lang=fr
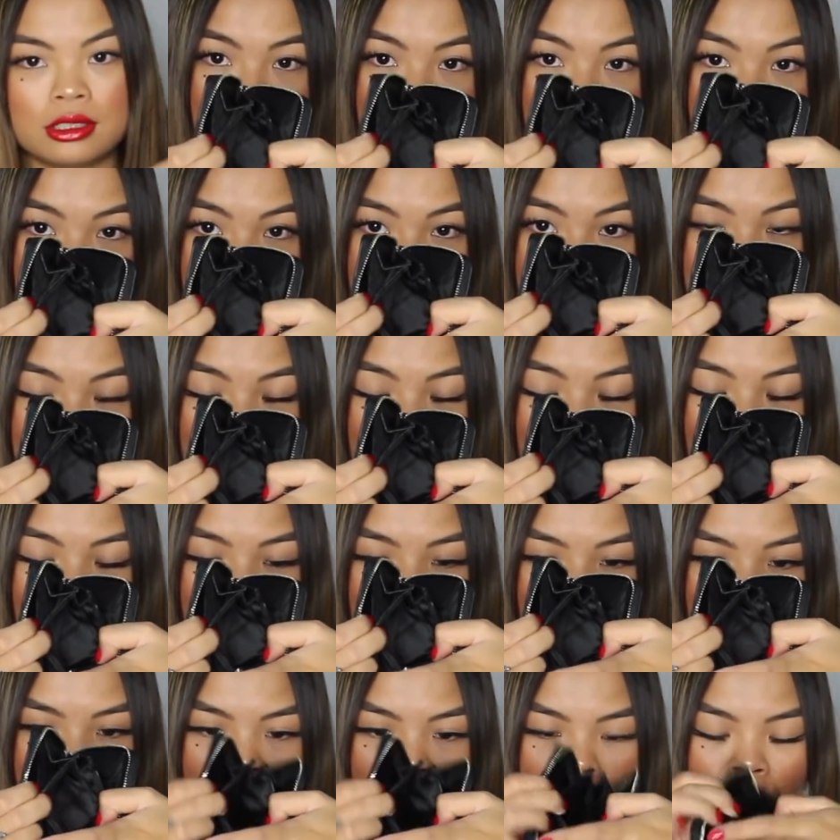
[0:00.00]
Je suis trop,
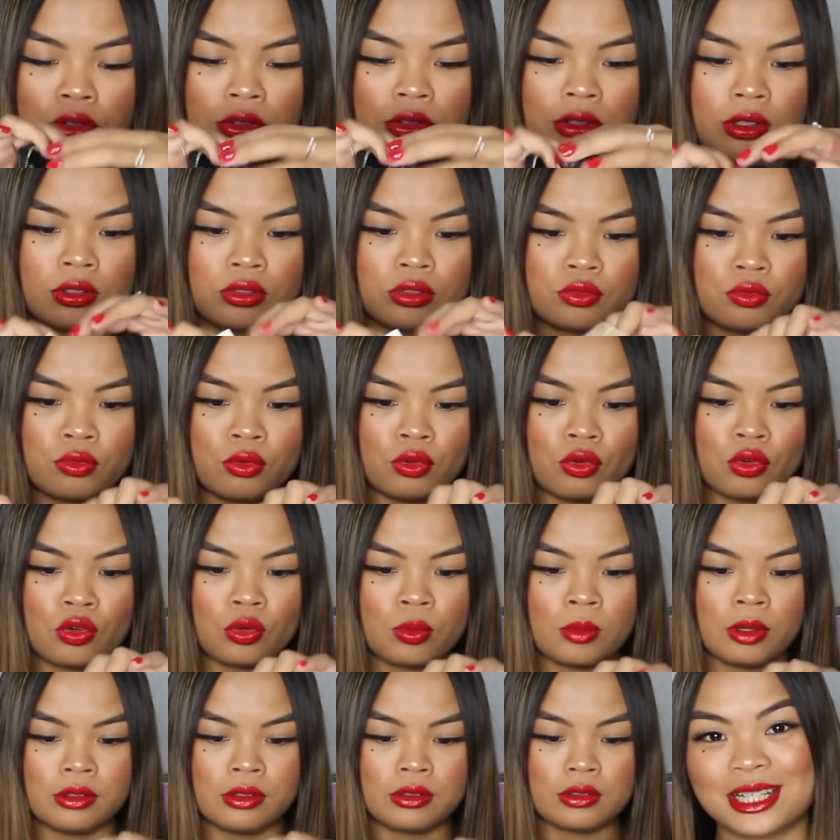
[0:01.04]
trop, trop contente. Je vous
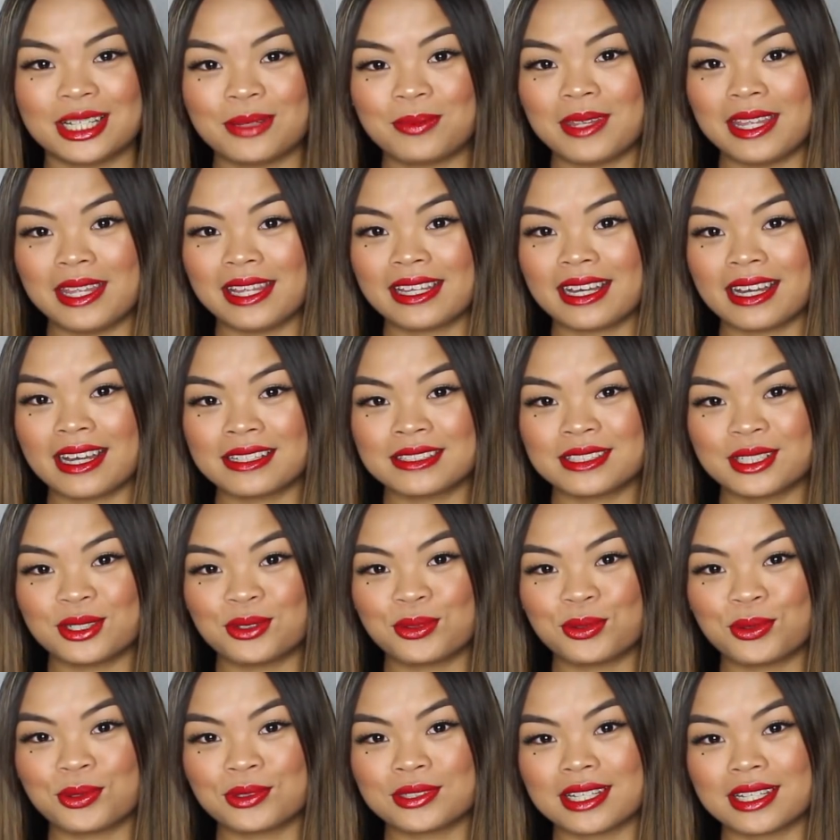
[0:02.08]
recommande. Je l'ai payé
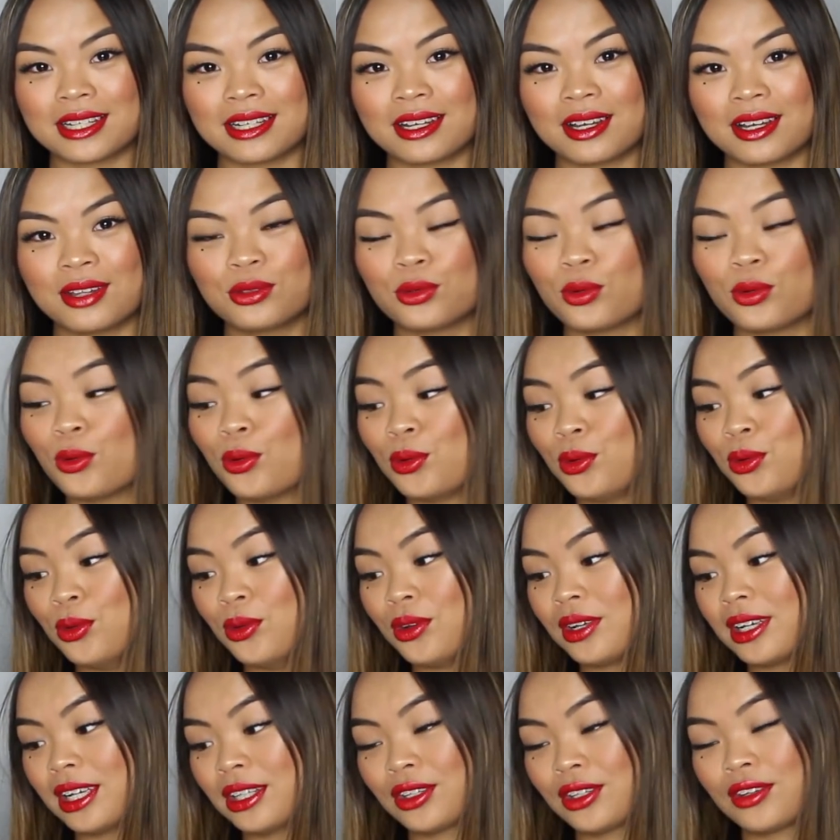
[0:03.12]
47,50€ au lieu
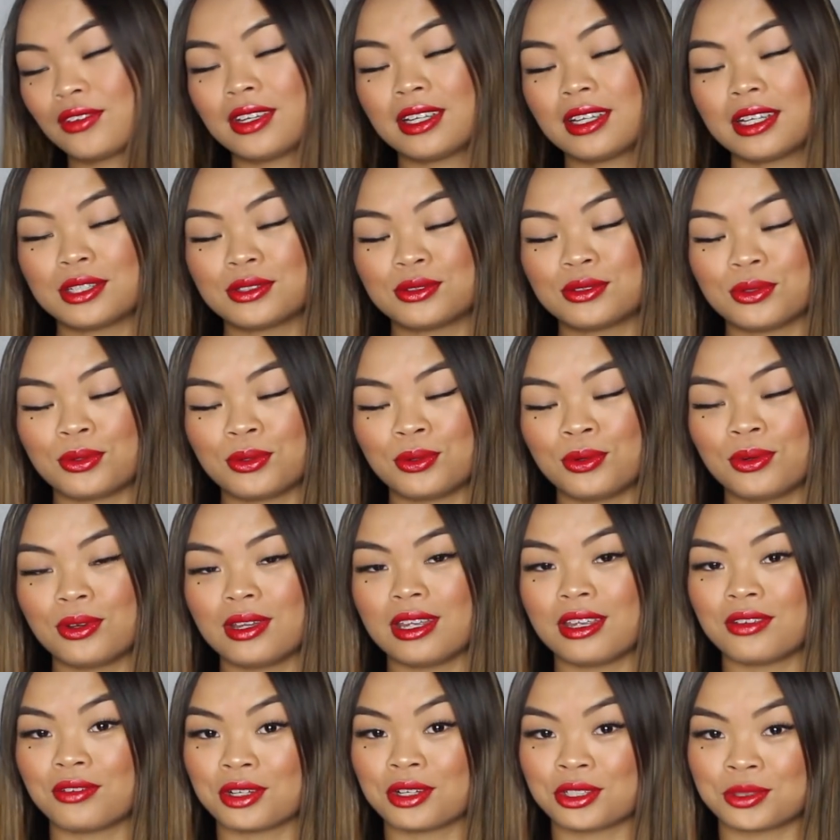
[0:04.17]
de
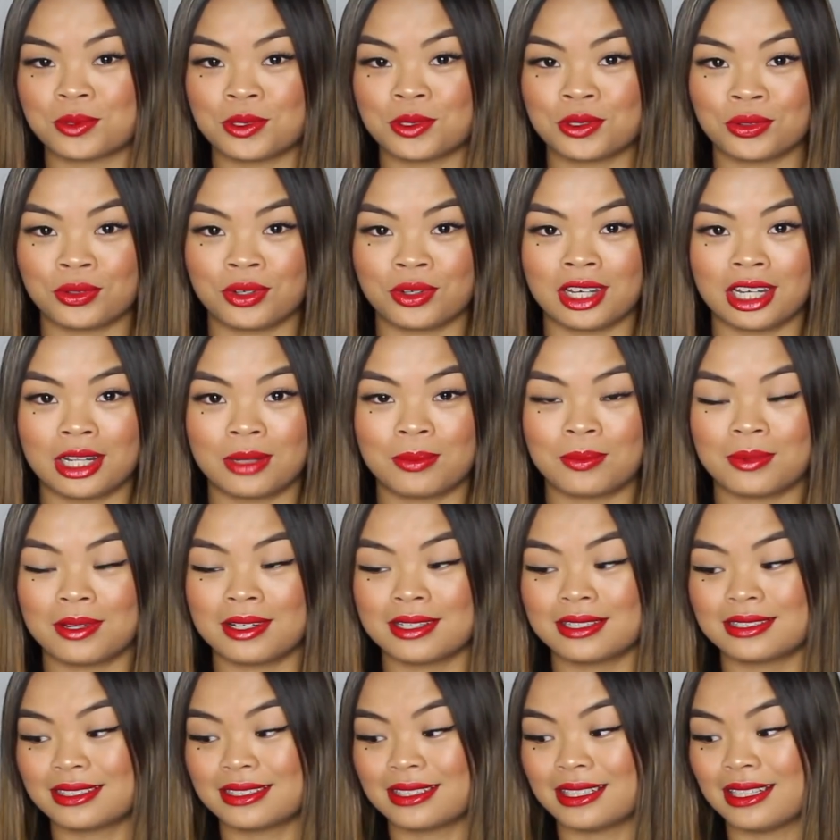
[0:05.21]
95€ et franchement je regrette
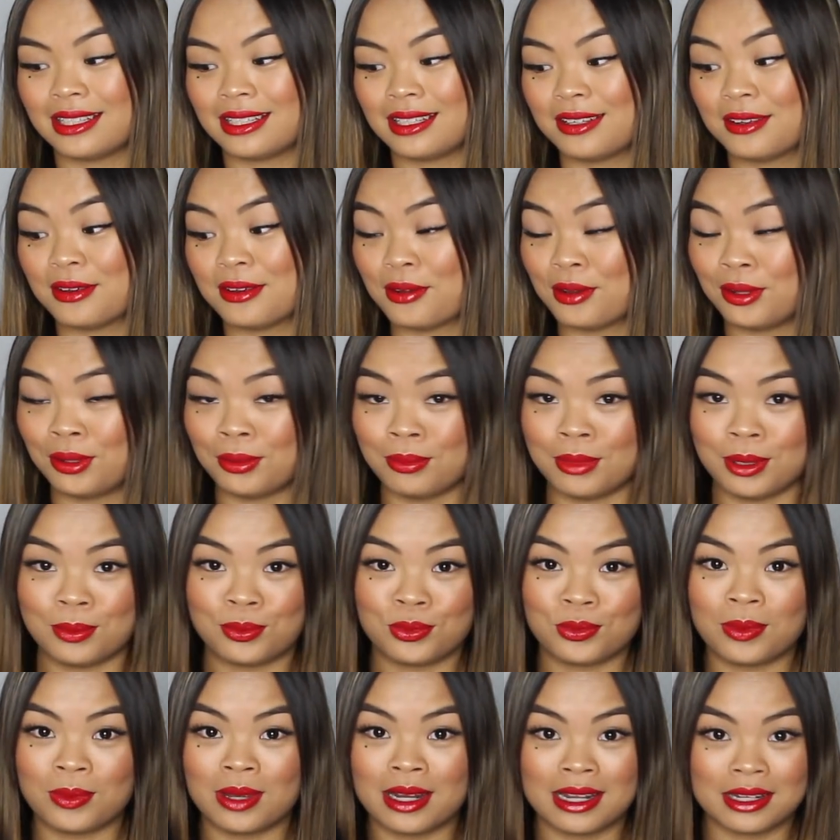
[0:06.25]
pas. C'est un de mes
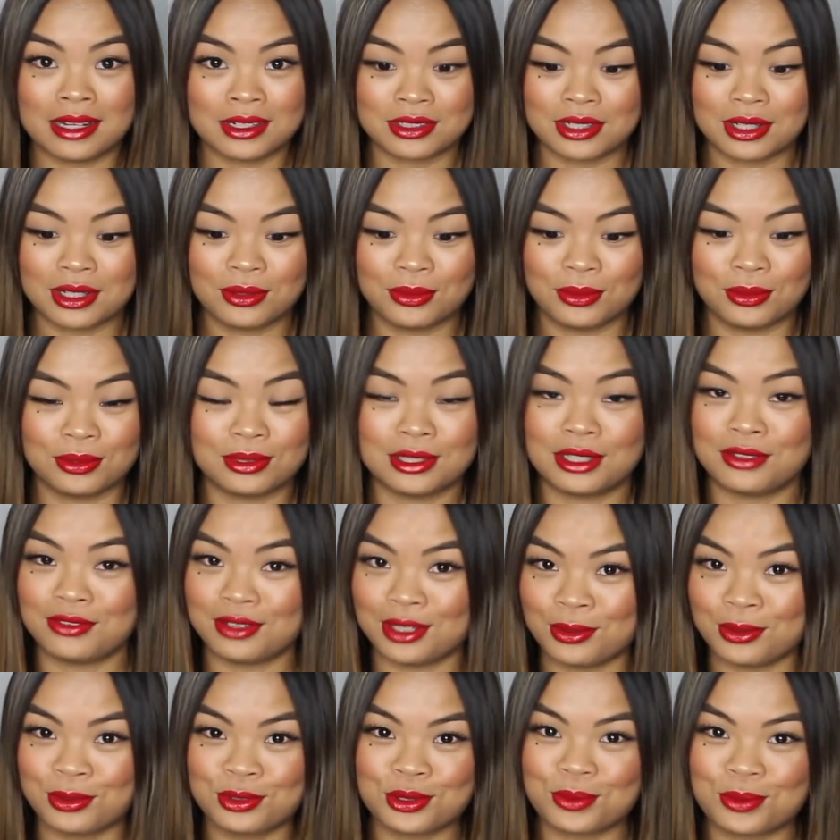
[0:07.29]
plus bels achats de cette
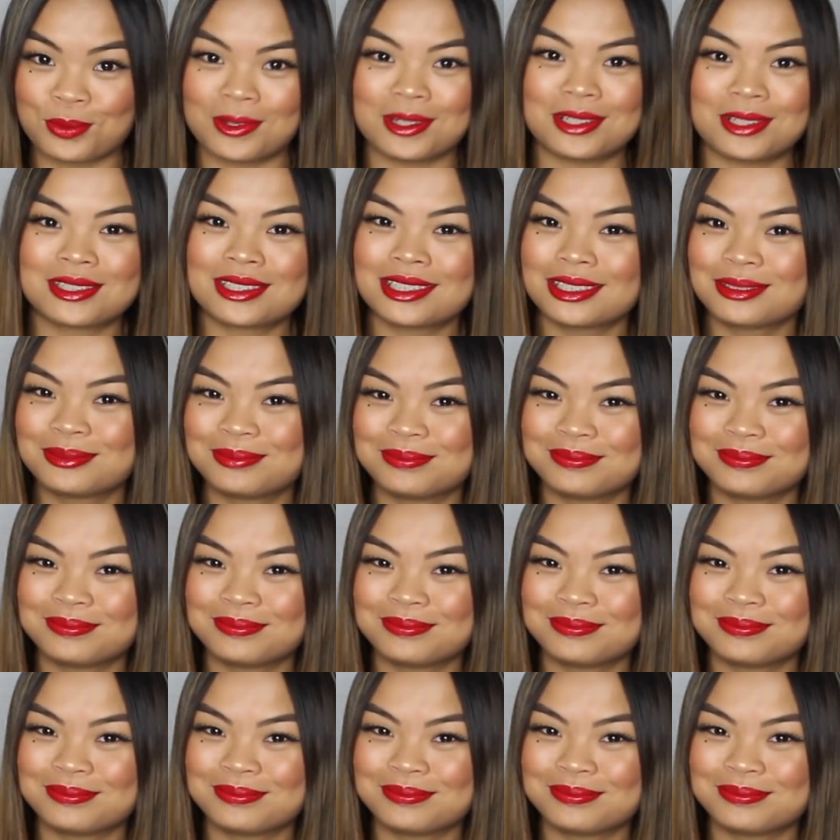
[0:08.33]
vidéo je pense.